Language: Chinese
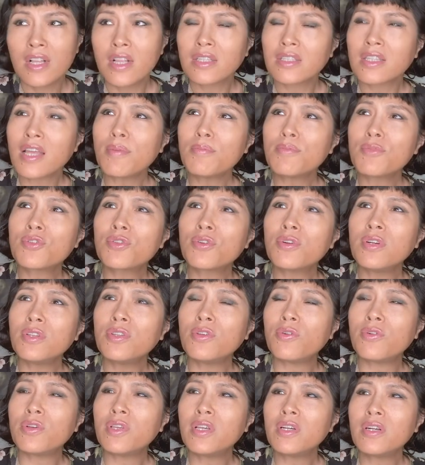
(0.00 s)
他们说
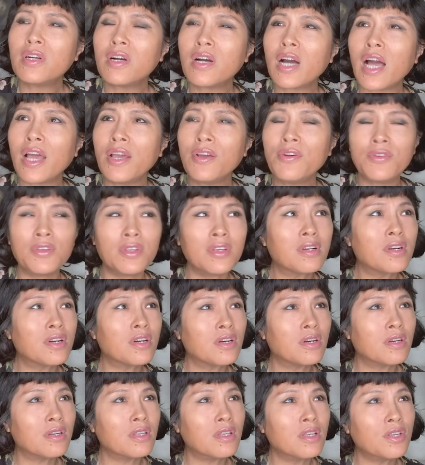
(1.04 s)
有一个，还有一
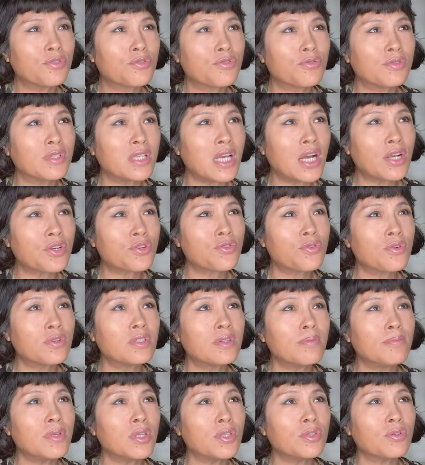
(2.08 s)
个艺术家说
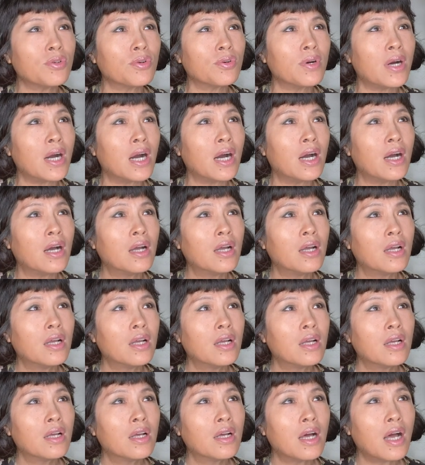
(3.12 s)
这么一句
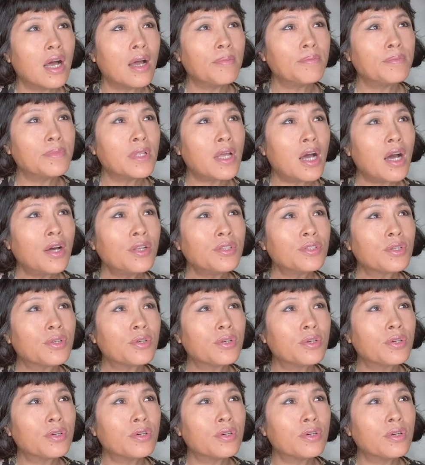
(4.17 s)
话：“I'm not,
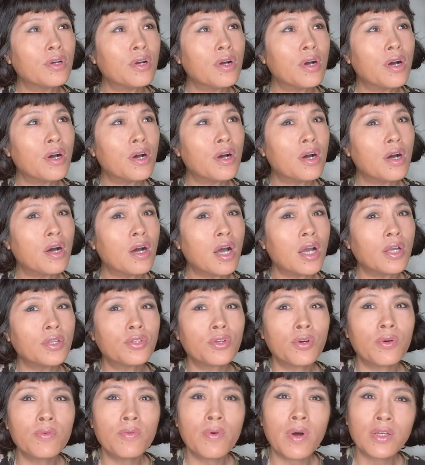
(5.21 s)
I
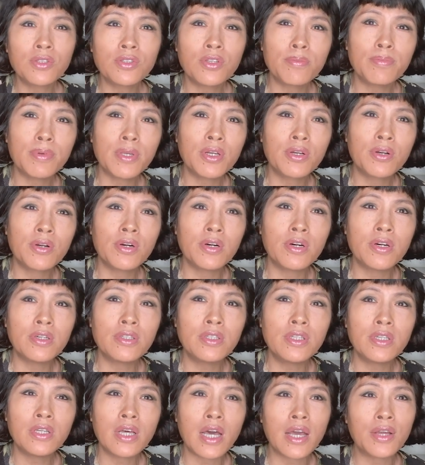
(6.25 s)
don't want to be
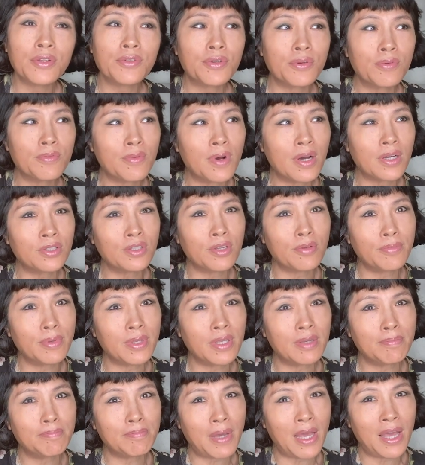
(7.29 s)
good, I don't want to
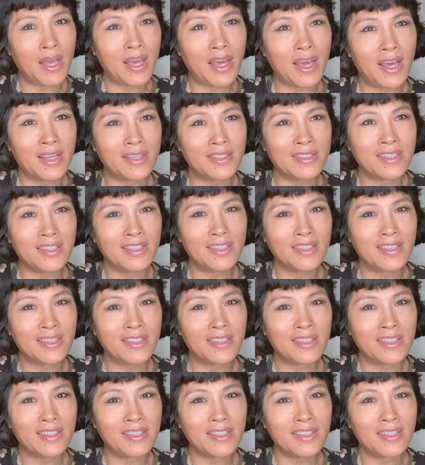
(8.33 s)
be bad.